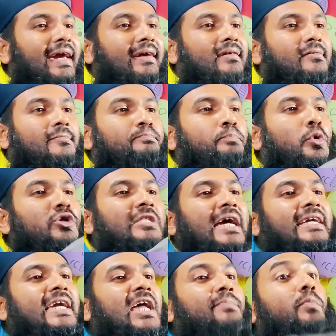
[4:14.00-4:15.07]
দিয়ে
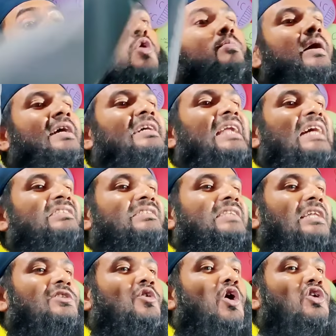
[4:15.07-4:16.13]
পোতাকে আর বৌমাকে
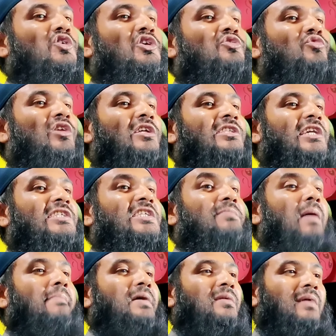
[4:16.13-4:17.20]
রাস্তাতে অটোয় তুলে দিয়েছে
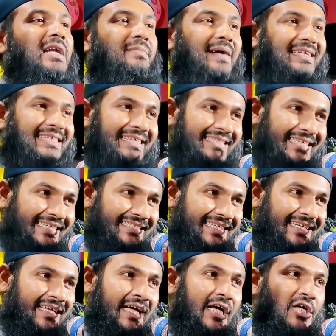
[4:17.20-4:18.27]
বাপের বাড়ি পাঠিয়ে
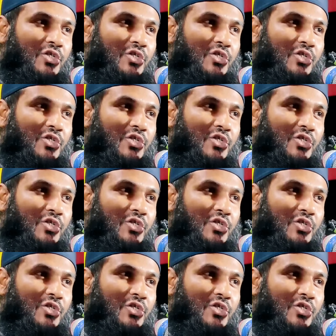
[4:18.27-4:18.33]
দিয়েছে